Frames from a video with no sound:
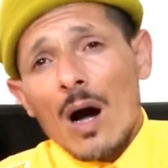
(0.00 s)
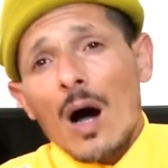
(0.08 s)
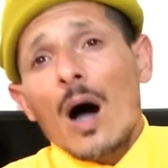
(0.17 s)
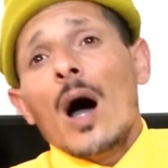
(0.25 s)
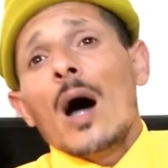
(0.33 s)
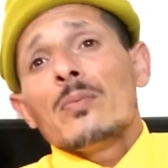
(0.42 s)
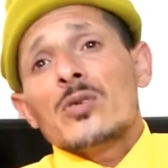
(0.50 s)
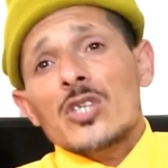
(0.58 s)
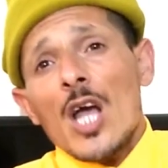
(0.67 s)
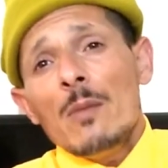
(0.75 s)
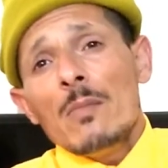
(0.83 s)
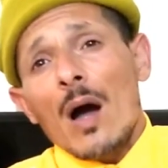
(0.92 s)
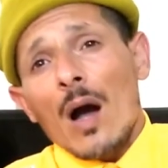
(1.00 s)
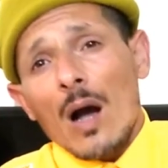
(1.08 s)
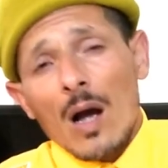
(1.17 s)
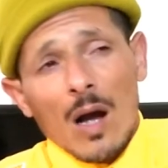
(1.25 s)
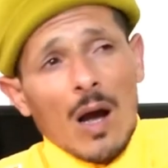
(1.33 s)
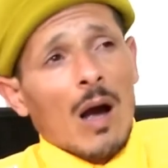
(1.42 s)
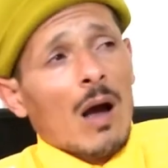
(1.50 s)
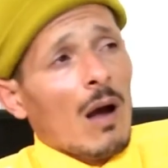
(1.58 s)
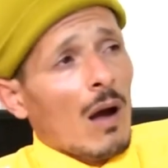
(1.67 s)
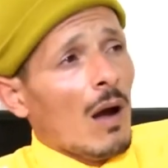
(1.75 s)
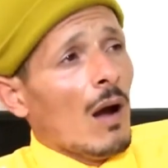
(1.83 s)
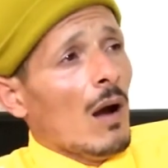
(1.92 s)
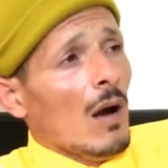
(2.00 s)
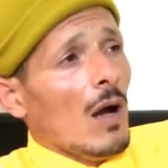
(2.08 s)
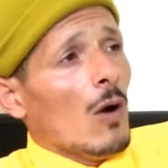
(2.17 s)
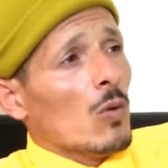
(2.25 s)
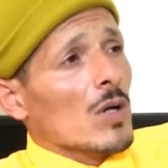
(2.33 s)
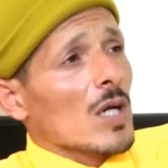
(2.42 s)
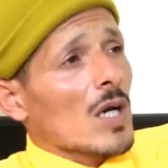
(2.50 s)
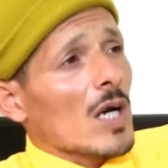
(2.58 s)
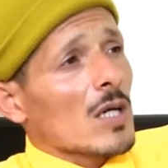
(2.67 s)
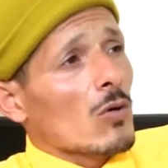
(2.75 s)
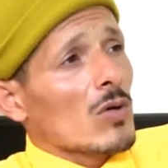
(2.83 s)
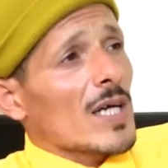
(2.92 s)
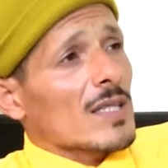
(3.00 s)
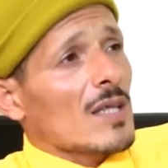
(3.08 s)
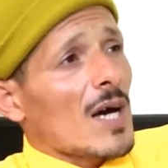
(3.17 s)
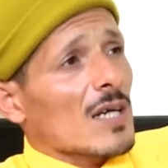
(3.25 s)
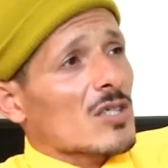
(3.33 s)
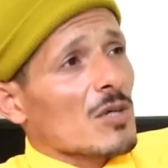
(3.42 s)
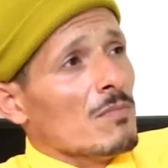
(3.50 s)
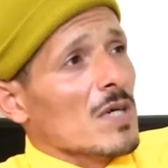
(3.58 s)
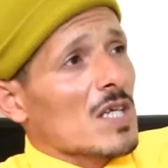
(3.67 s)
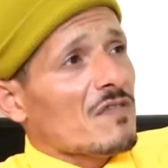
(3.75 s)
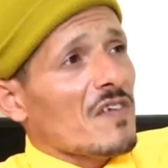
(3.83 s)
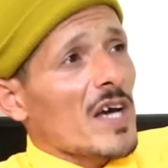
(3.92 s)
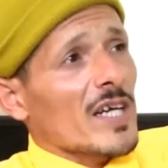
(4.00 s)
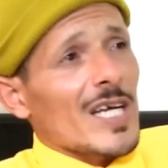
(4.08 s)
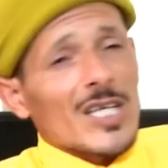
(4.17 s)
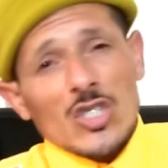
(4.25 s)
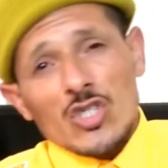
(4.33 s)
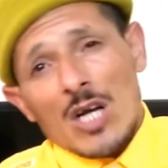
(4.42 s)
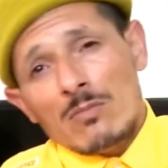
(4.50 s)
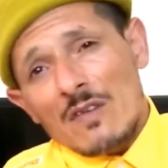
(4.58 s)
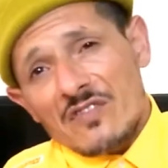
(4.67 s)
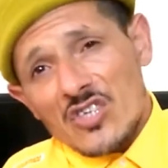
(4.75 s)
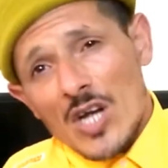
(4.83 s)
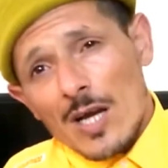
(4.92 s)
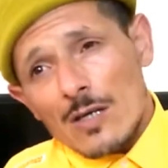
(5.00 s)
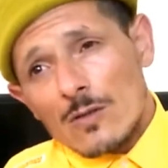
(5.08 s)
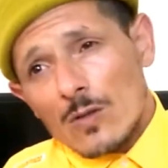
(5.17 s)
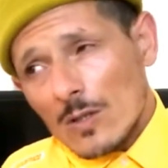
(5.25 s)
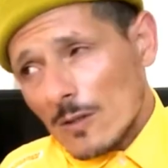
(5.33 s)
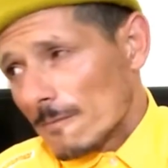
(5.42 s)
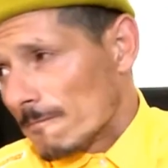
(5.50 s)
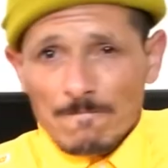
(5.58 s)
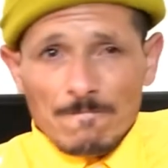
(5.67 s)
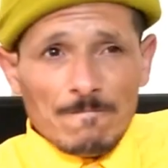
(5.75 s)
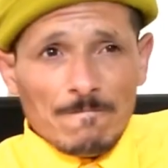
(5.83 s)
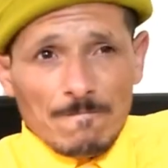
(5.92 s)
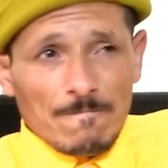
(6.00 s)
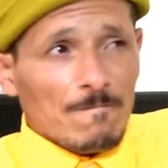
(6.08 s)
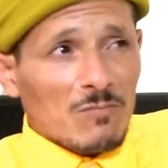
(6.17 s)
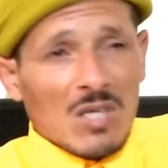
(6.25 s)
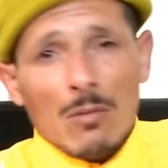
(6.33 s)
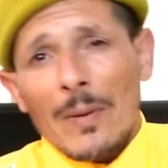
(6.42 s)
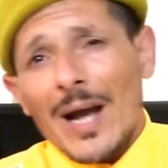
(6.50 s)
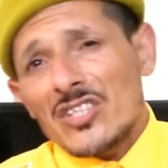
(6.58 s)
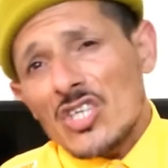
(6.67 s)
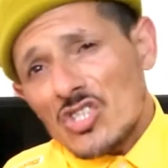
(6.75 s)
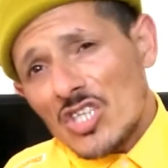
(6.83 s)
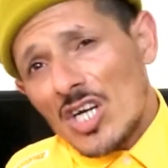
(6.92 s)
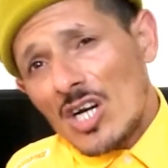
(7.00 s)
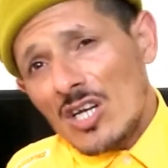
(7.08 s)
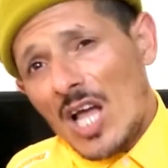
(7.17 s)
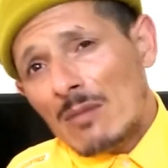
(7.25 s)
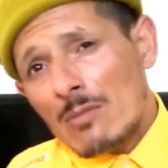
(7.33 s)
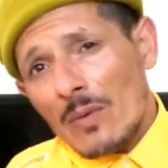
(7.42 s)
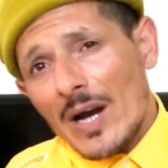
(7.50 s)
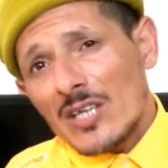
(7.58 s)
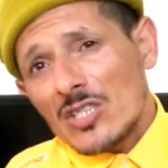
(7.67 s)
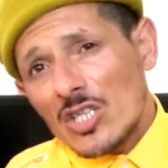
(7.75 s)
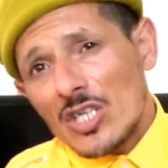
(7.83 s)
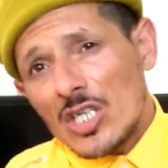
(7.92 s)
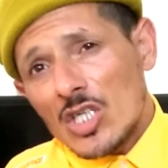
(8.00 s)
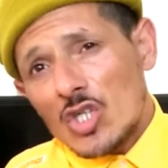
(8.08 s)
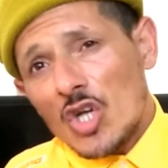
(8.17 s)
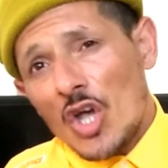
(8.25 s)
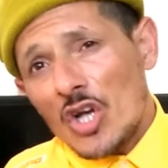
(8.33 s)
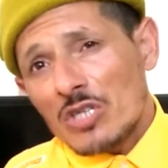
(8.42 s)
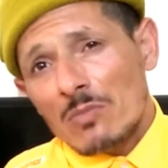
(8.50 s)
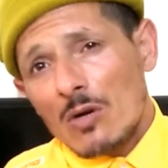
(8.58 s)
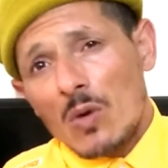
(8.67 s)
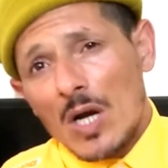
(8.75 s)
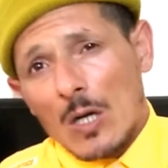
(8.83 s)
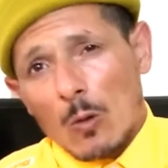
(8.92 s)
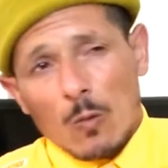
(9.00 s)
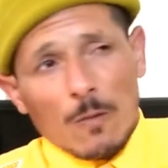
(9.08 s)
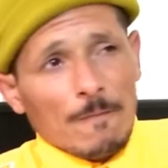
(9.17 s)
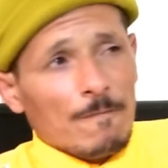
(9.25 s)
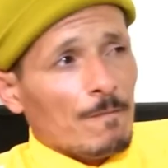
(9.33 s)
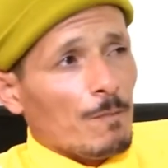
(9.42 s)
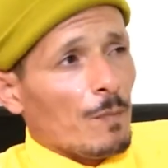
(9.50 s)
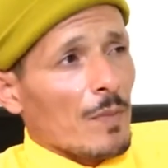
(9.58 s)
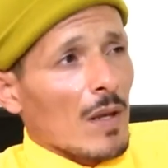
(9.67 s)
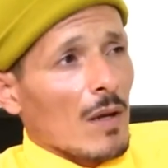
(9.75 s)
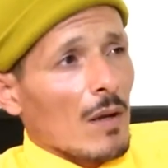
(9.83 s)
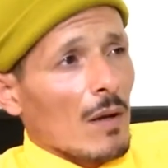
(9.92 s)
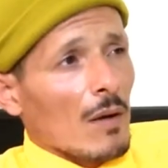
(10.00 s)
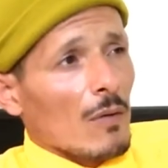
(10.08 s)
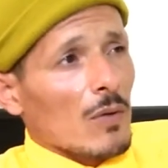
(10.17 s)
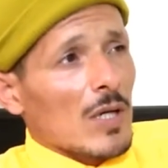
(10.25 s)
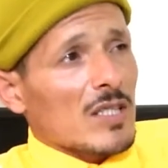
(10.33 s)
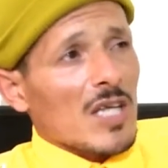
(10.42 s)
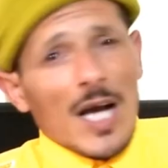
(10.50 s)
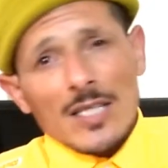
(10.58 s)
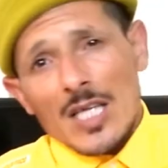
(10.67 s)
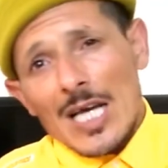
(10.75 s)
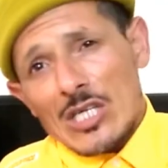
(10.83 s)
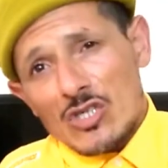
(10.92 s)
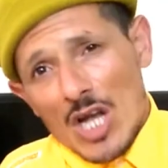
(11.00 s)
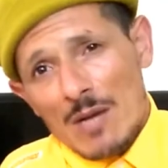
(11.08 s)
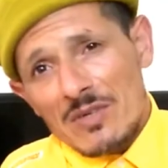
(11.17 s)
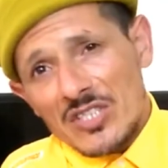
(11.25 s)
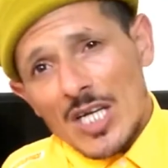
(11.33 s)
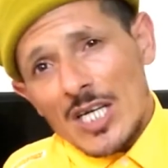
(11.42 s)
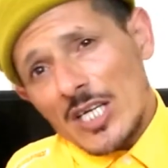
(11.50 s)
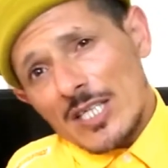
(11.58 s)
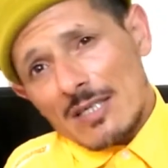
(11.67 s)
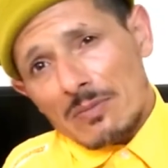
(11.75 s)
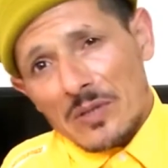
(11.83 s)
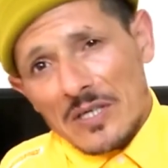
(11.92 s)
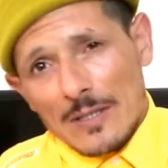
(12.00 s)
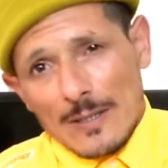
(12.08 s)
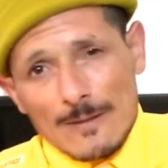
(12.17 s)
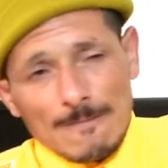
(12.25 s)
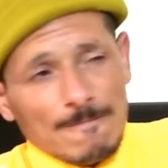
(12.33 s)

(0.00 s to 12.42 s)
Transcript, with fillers: اه بالشحمه حولني كنقول هاد الدار شميت فيها ريحه الشحمه في الشاقور امم انت ما بقيتيش ديري اللحم ما بقيتي ديري الدجاج ما والو وليتي عاطيها الشحمه ديال العيد الكبير